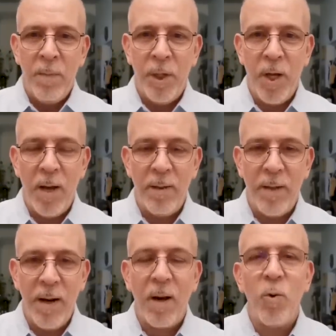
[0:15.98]
بشأن
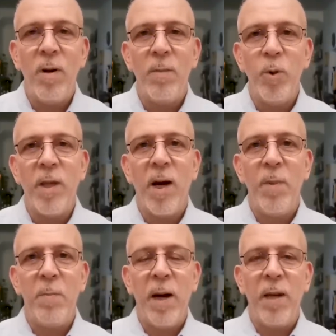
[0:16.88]
تنقل
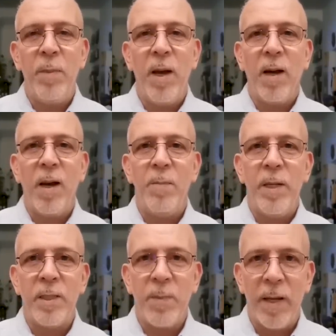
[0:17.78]
المنتخب المغربي أقل
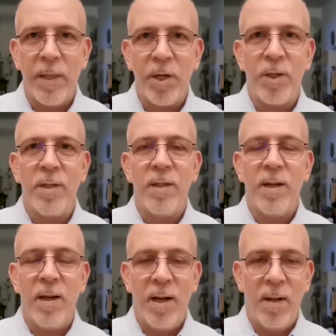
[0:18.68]
من 17
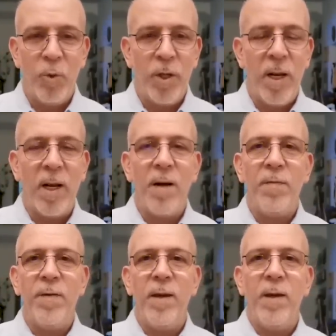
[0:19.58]
سنة للمشاركة
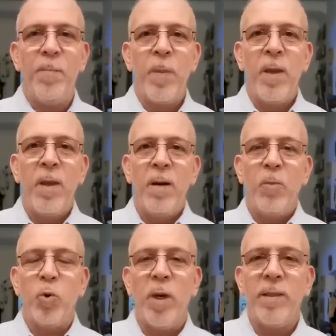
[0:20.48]
في
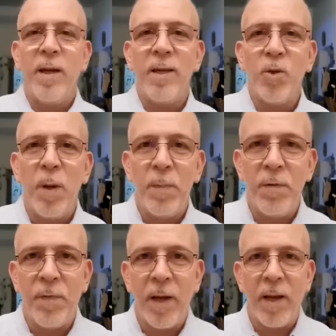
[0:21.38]
بطولة كأس أمم
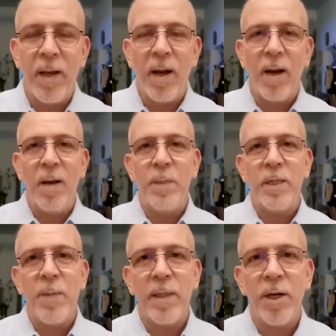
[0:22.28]
إفريقيا أقل من
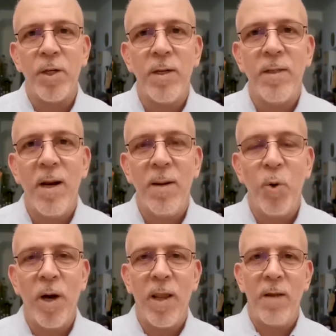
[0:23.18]
17 سنة
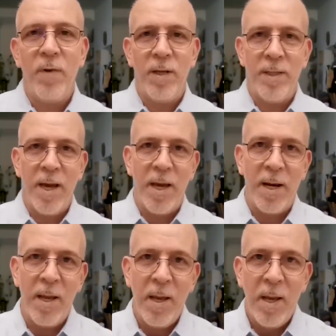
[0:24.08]
المقررة في
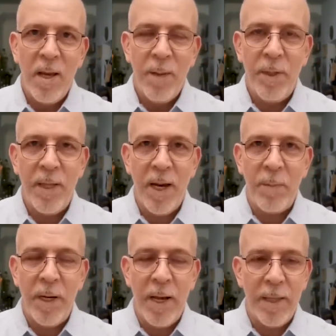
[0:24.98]
الجزائر ابتداء
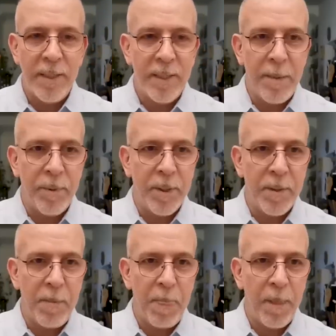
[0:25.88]
من هذا
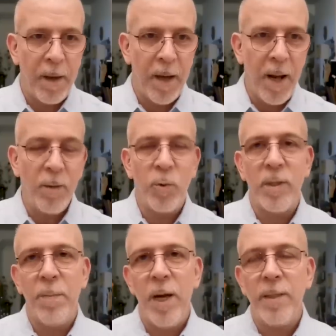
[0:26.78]
السبت قرأت
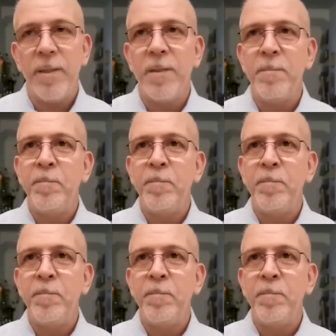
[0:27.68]
وسمعت